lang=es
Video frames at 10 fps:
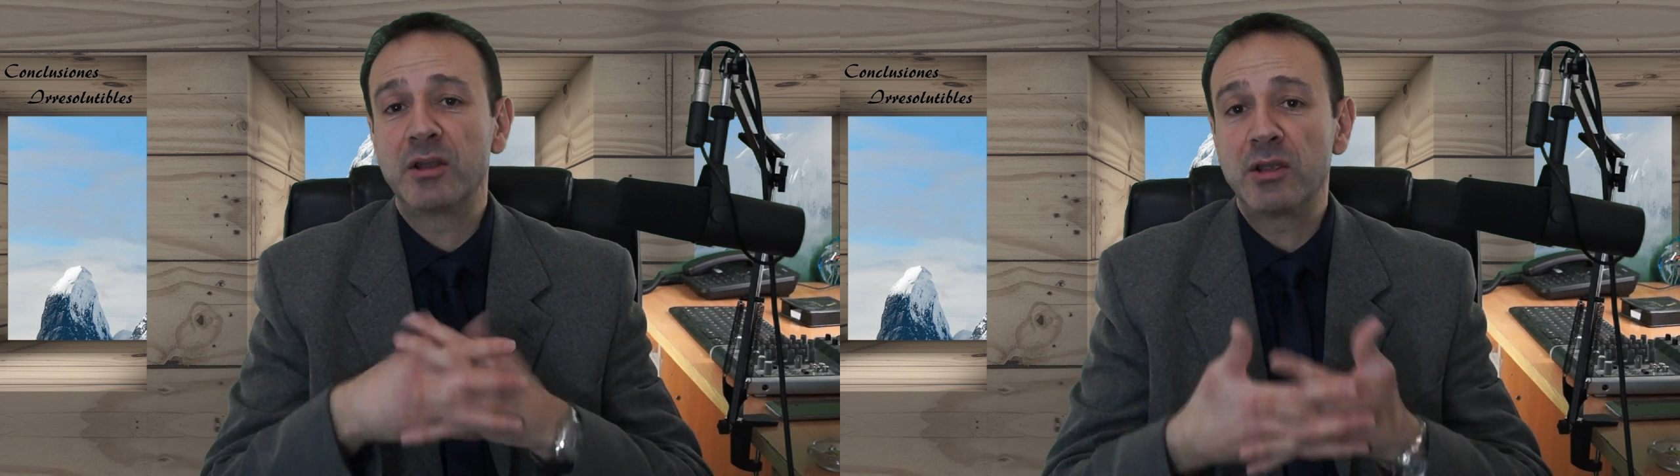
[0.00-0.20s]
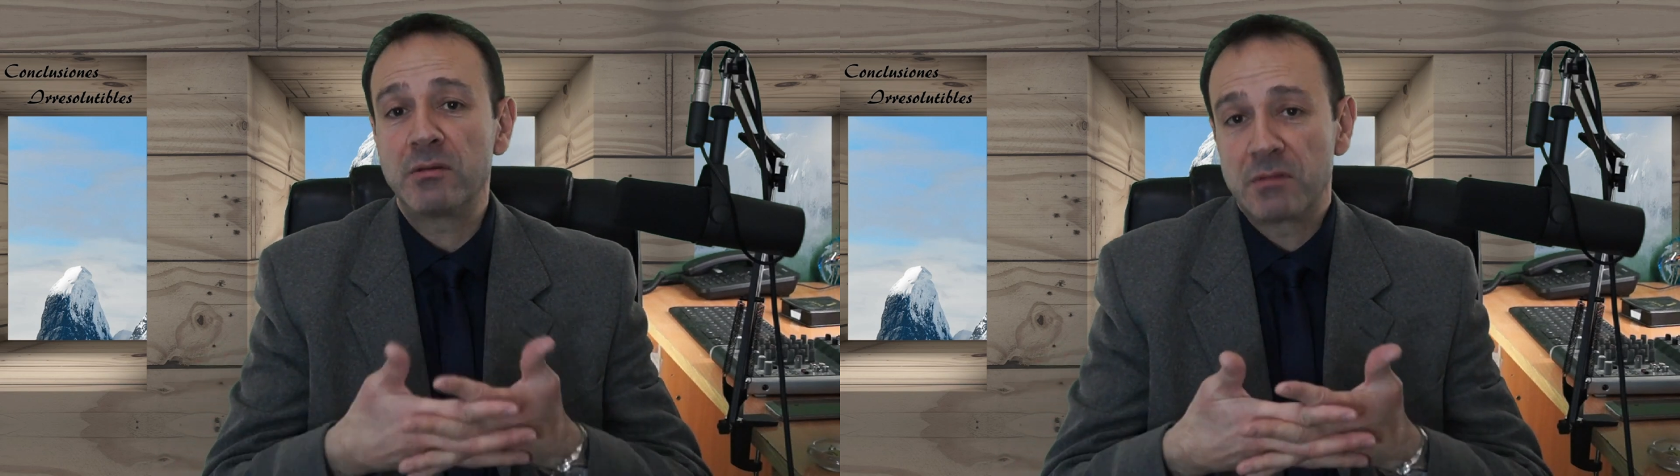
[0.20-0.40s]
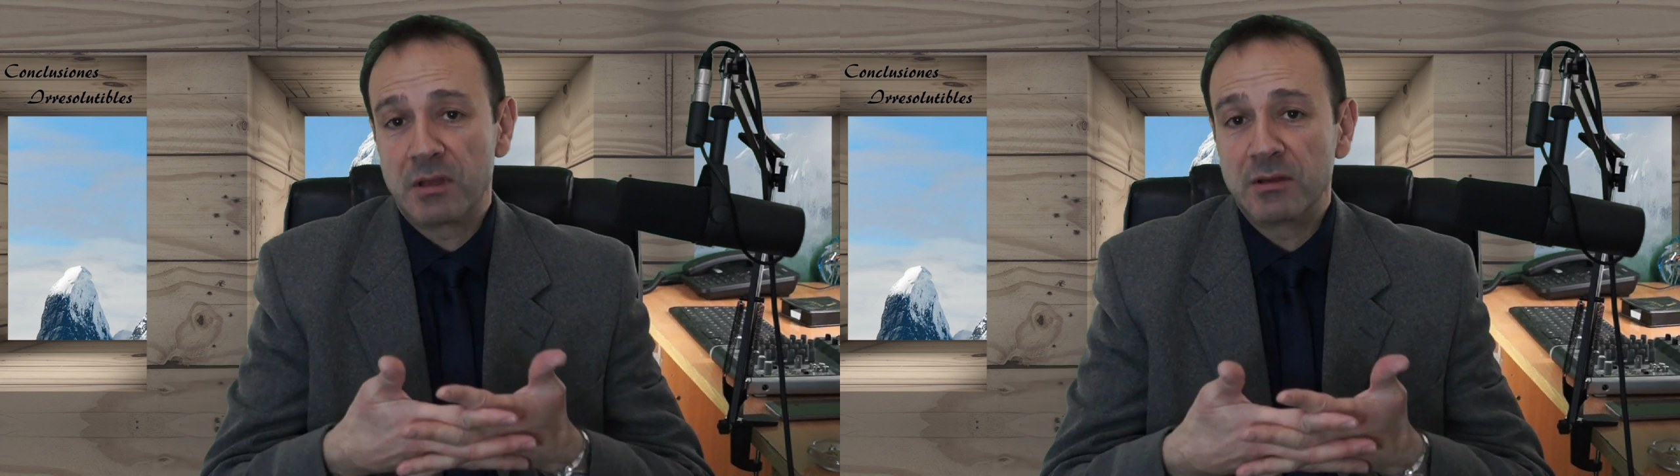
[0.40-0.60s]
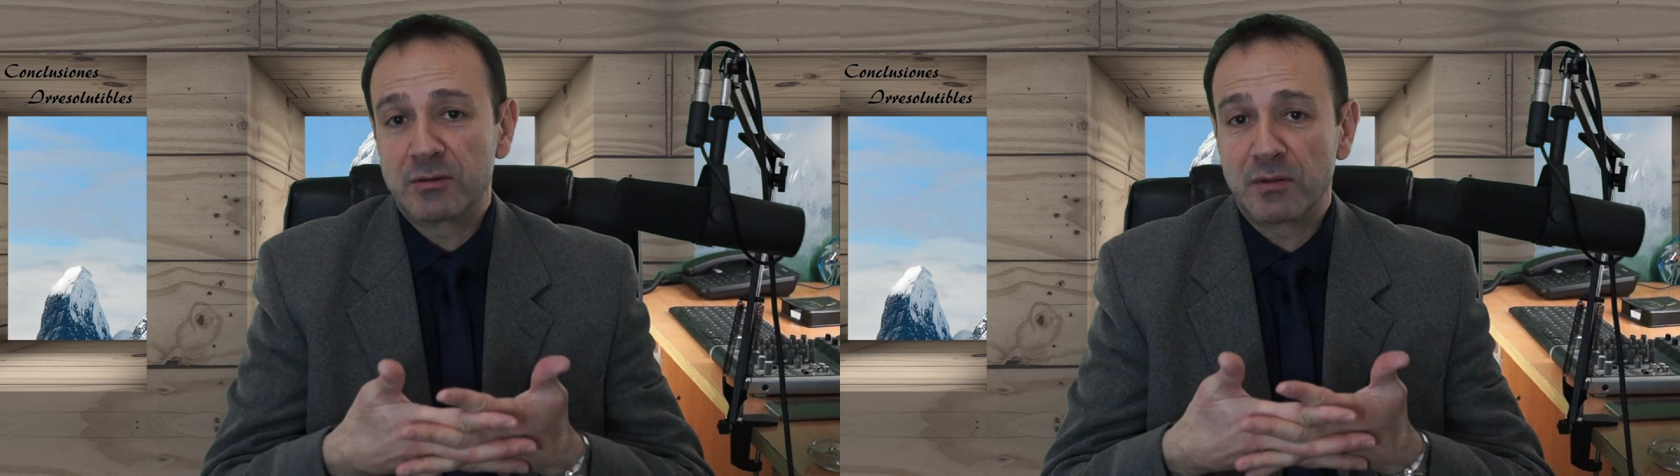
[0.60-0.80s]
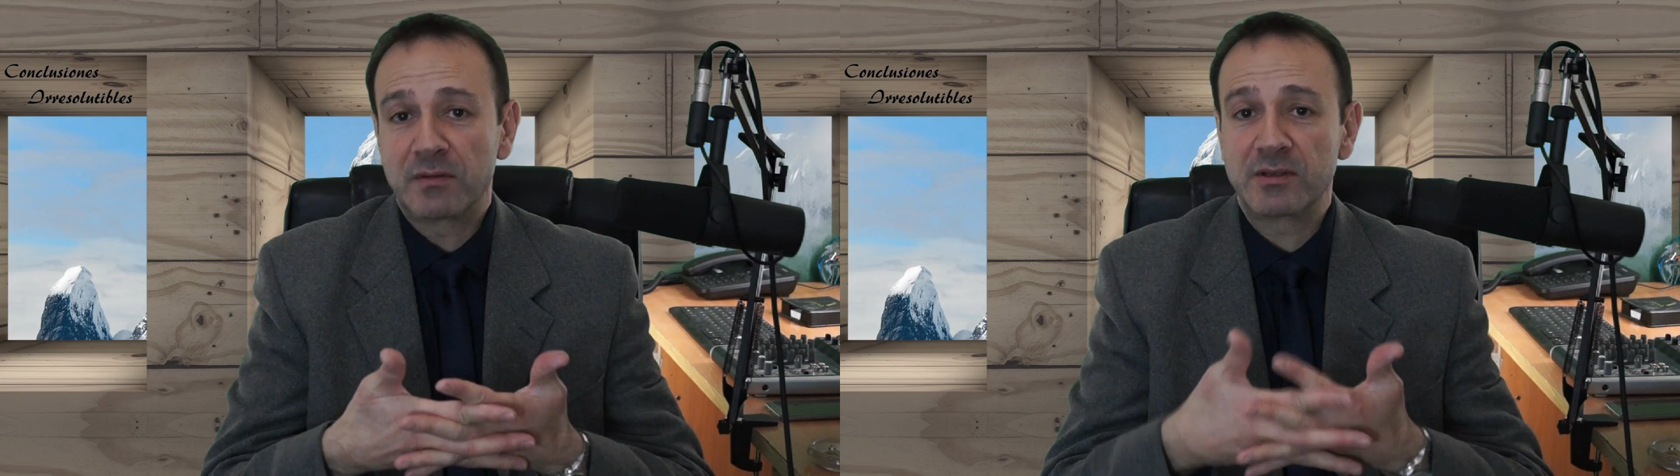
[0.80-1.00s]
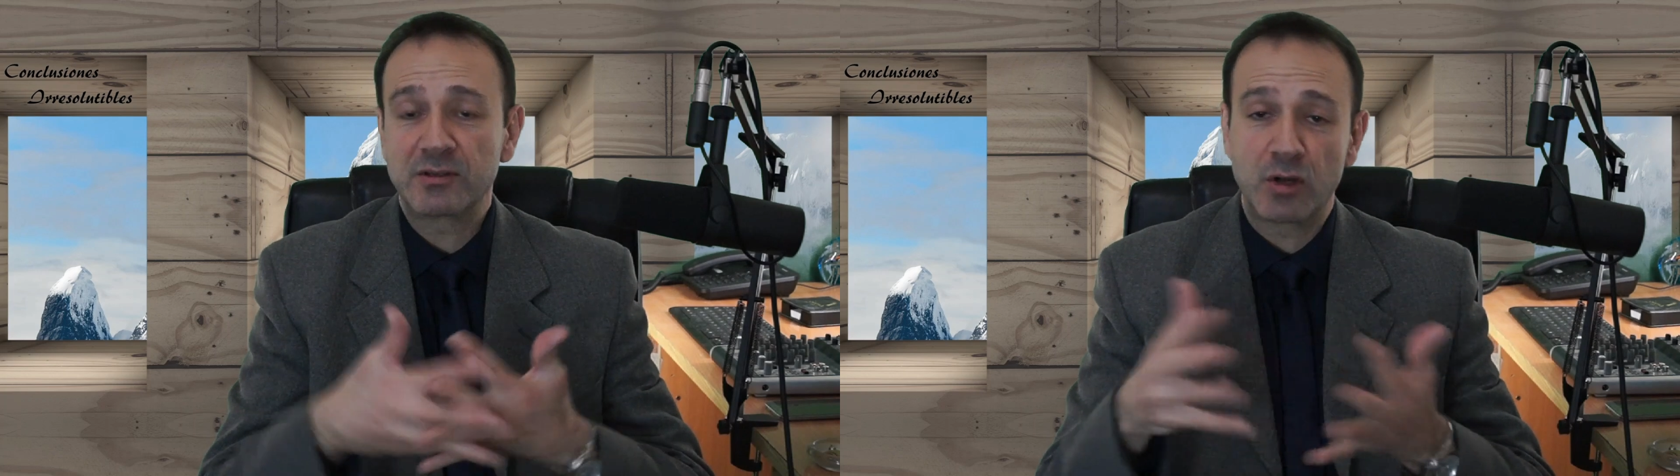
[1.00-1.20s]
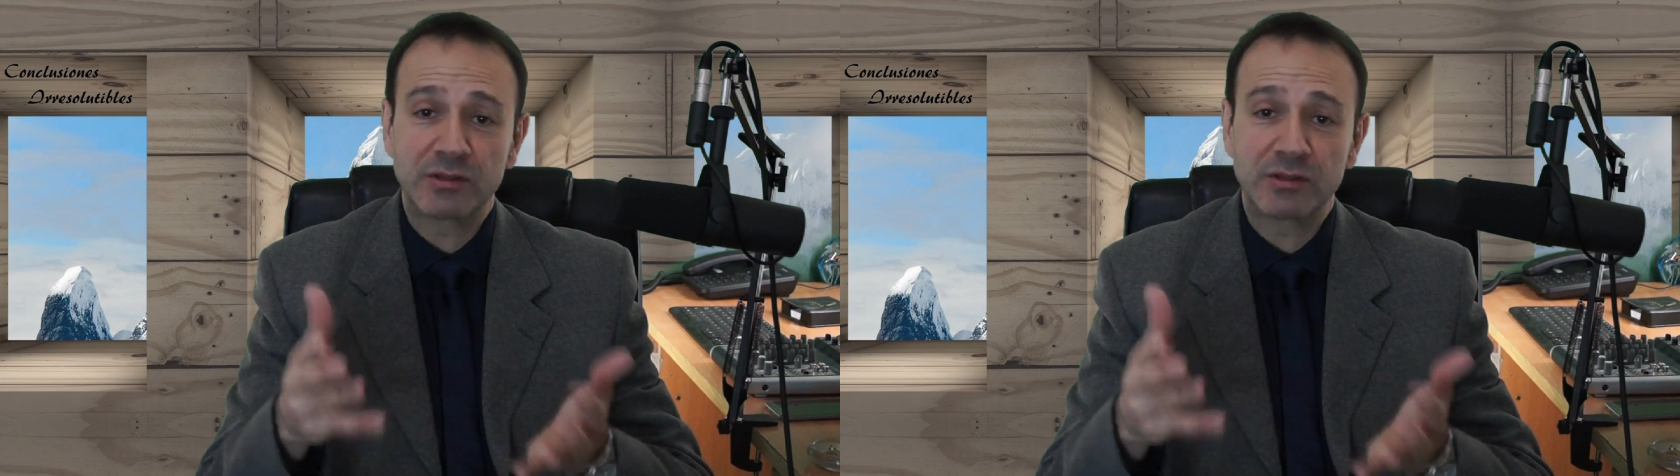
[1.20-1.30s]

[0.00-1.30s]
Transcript: y entonces,